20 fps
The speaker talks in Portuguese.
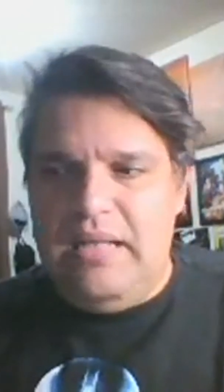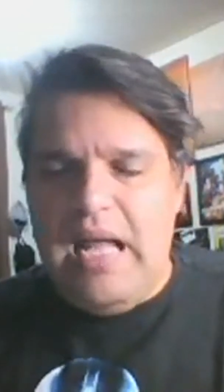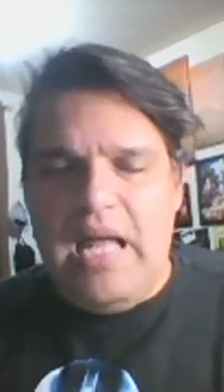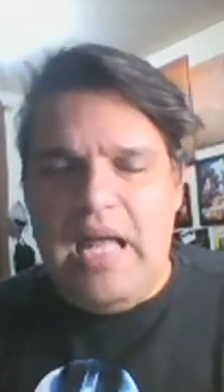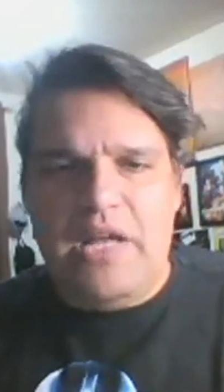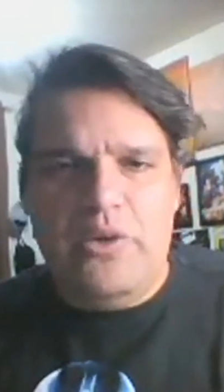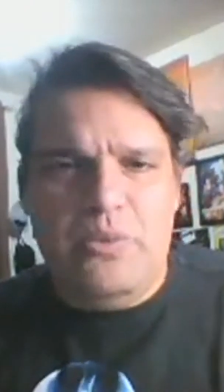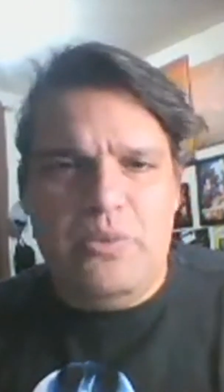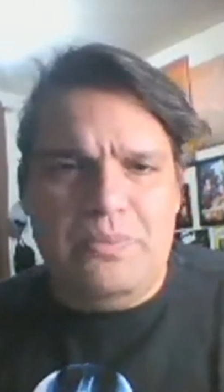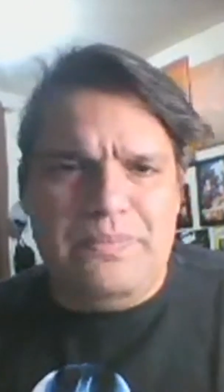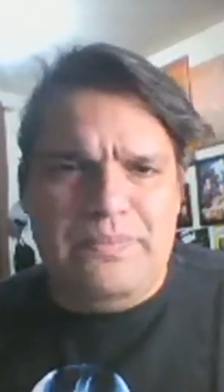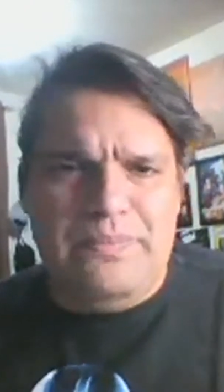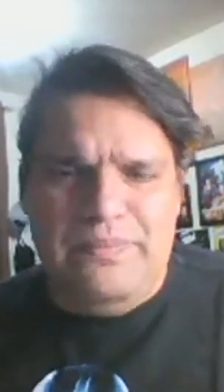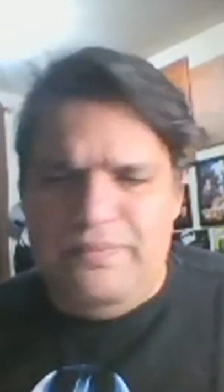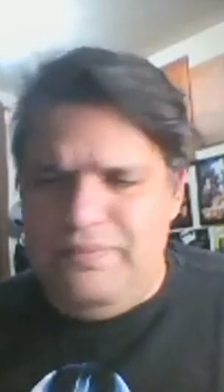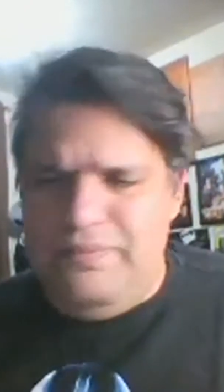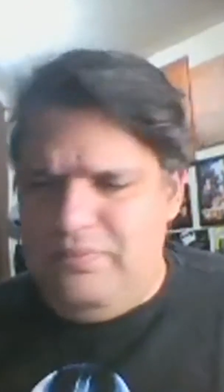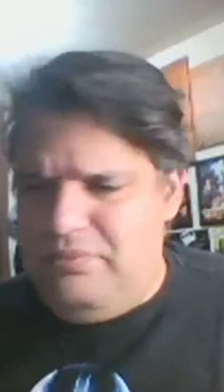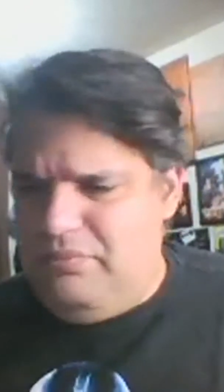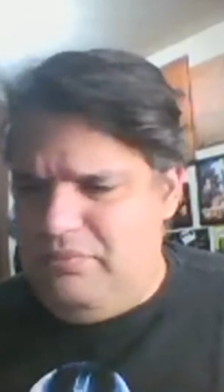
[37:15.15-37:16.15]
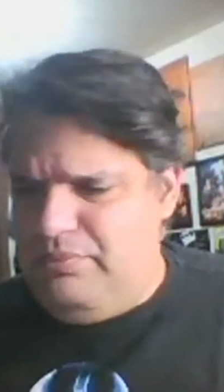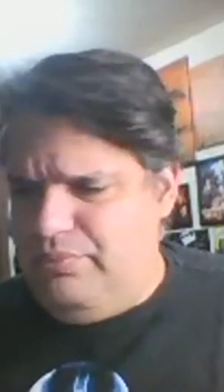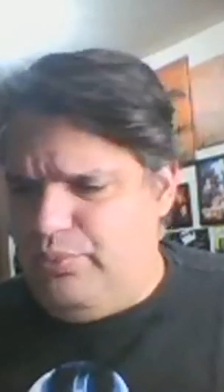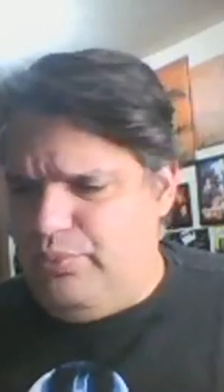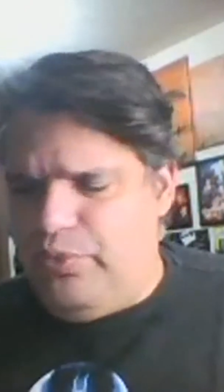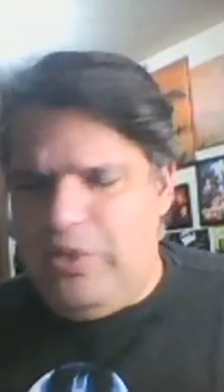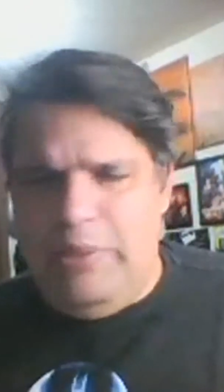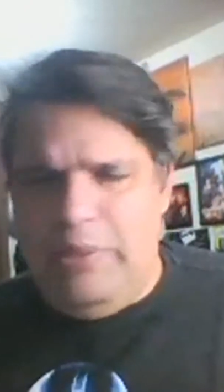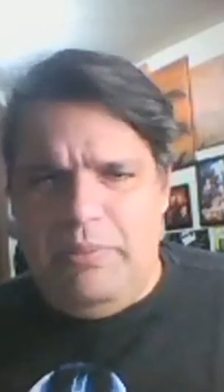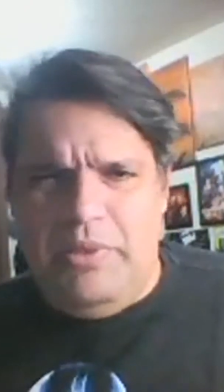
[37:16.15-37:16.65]
Aí eu
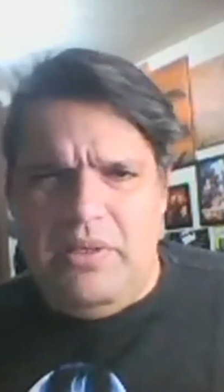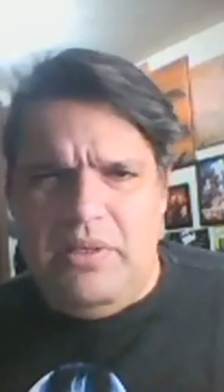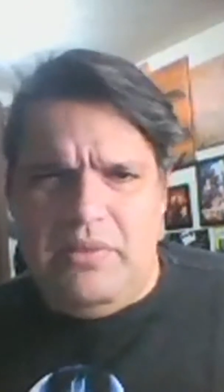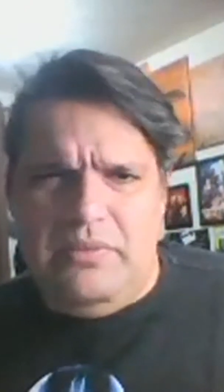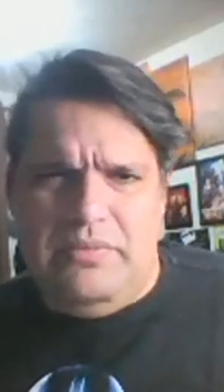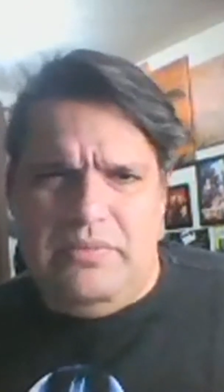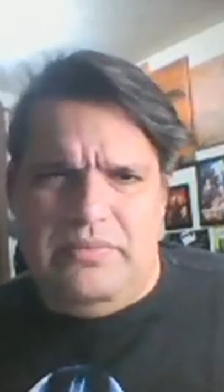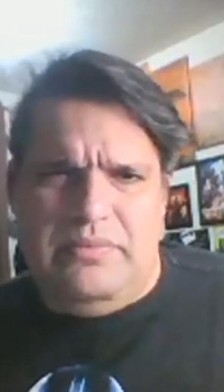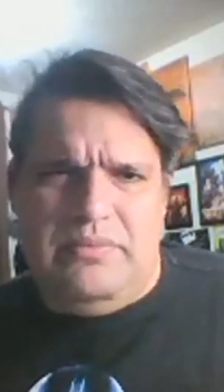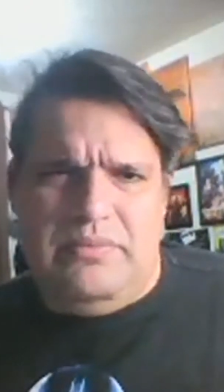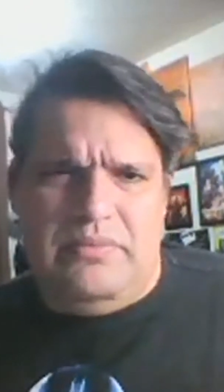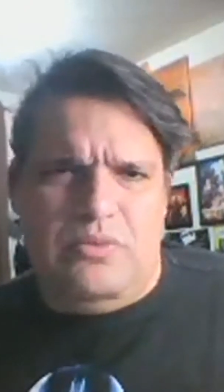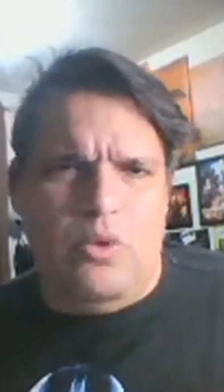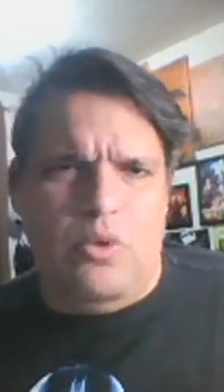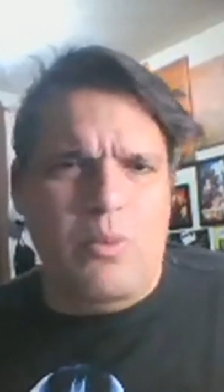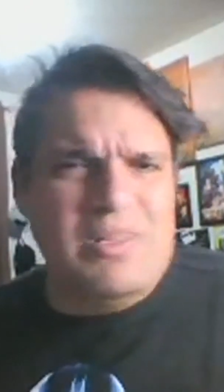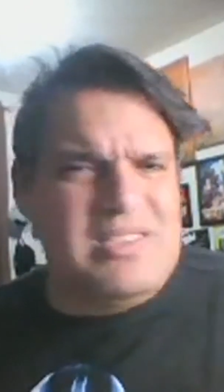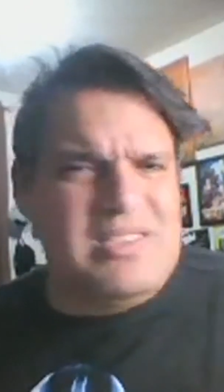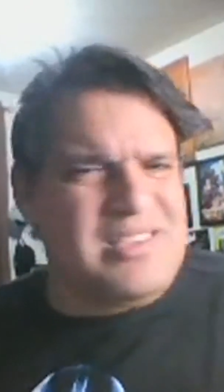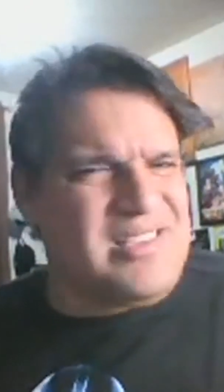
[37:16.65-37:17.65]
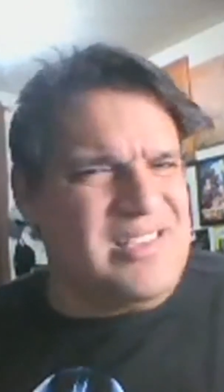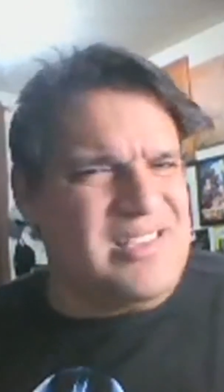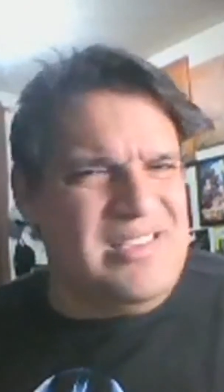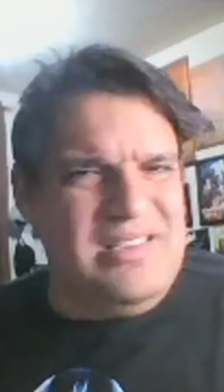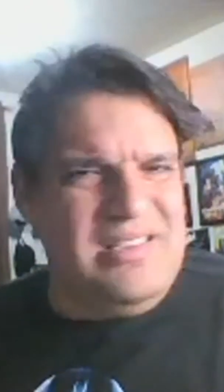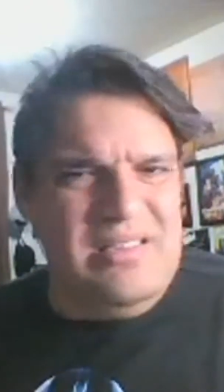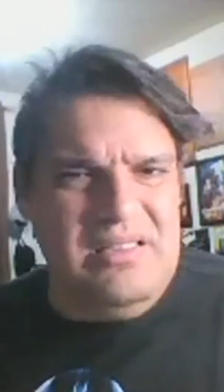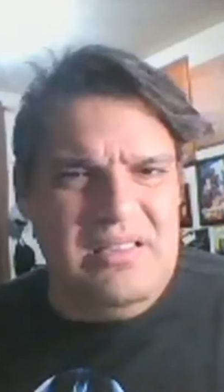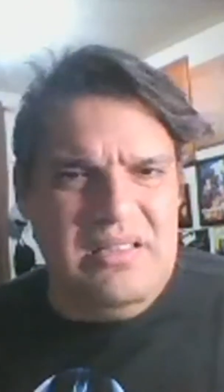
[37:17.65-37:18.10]
falei, mano, como assim?